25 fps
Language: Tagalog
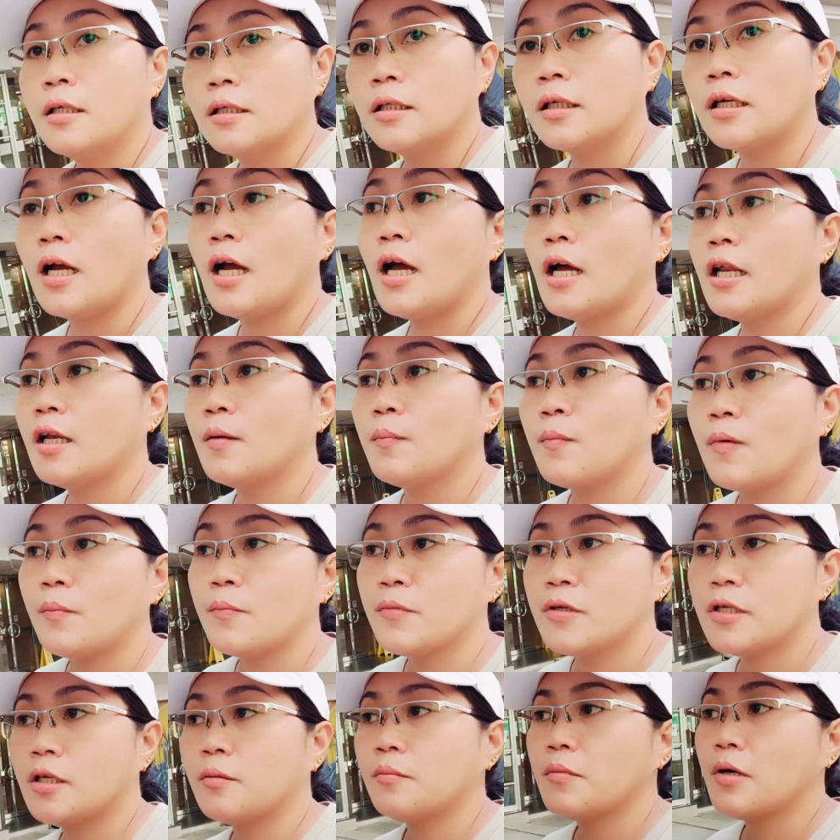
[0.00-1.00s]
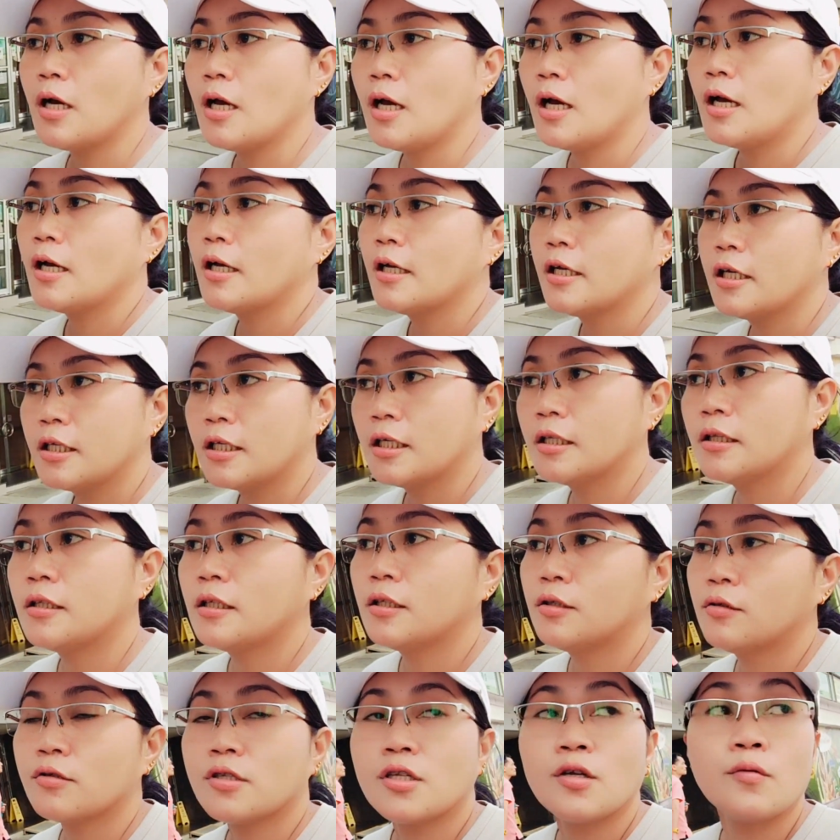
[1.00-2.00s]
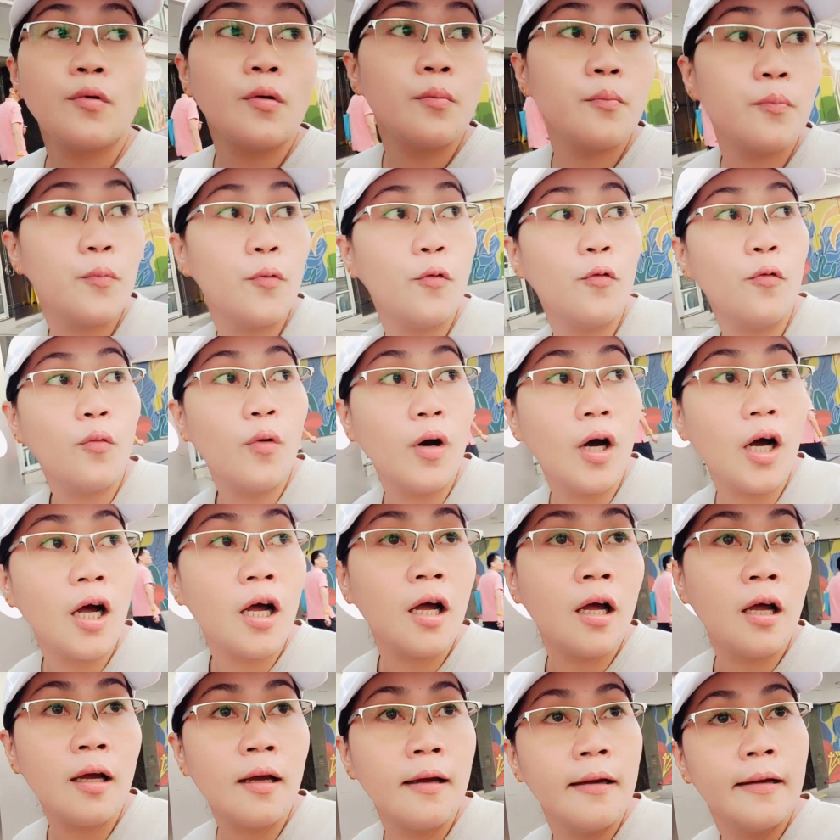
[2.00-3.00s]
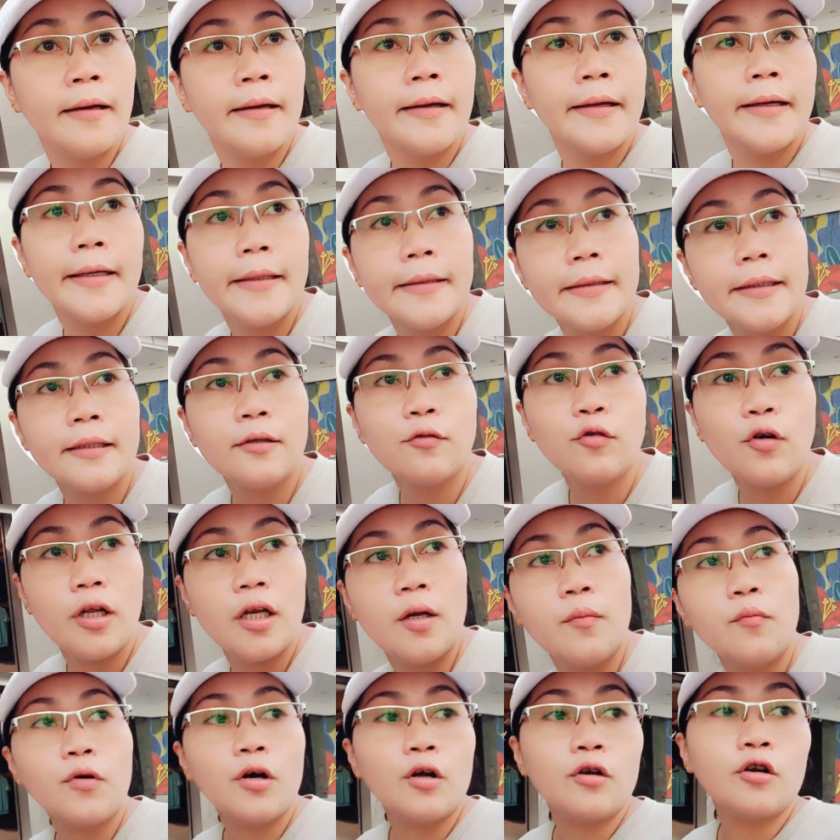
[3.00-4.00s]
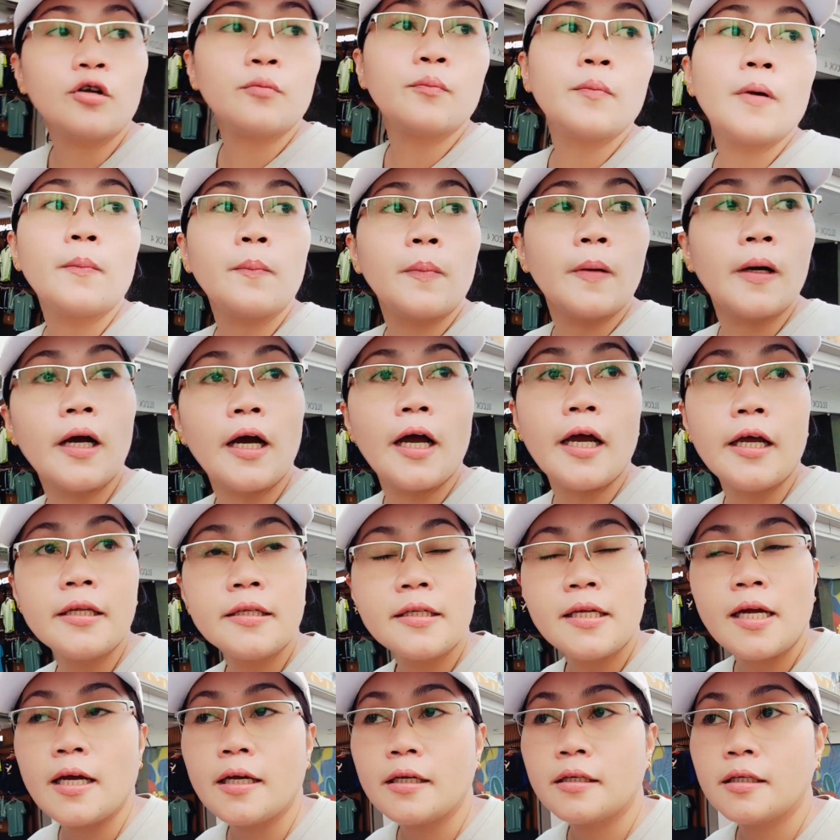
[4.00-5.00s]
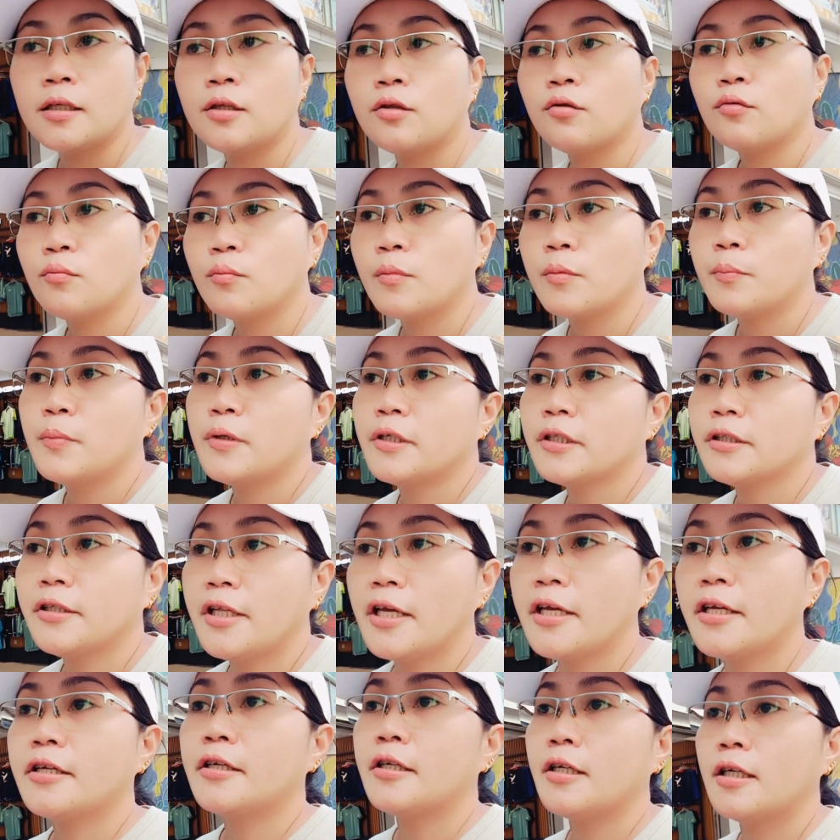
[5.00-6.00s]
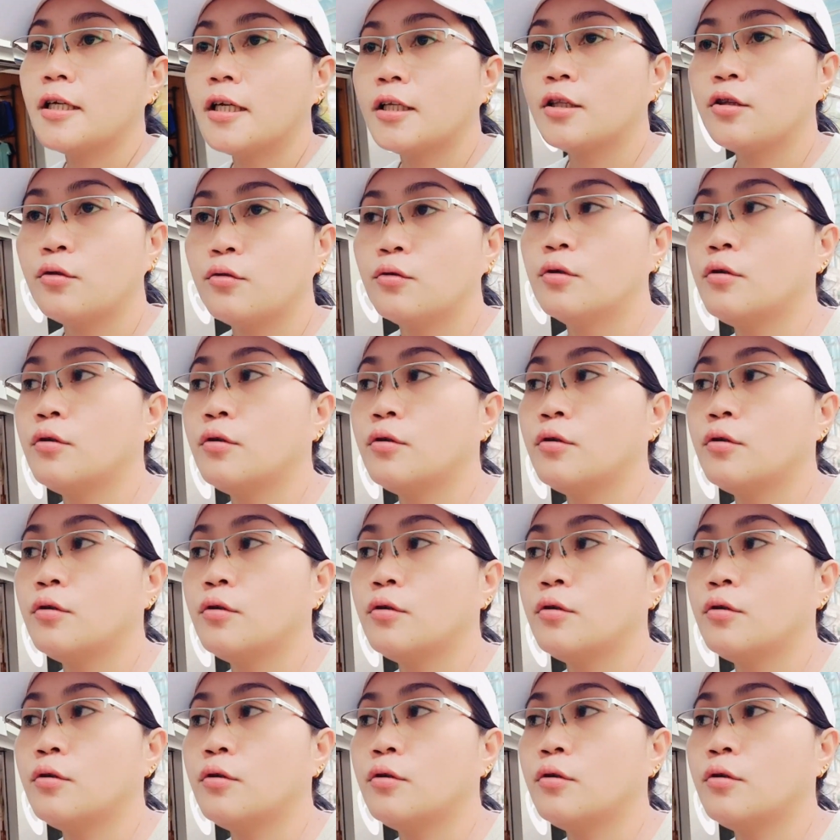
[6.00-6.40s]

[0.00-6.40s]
Naghahanap kami ng makakainan dito sa Wampuwa. Hindi ko alam kung anong papakain sa akin itong birthday girl na to.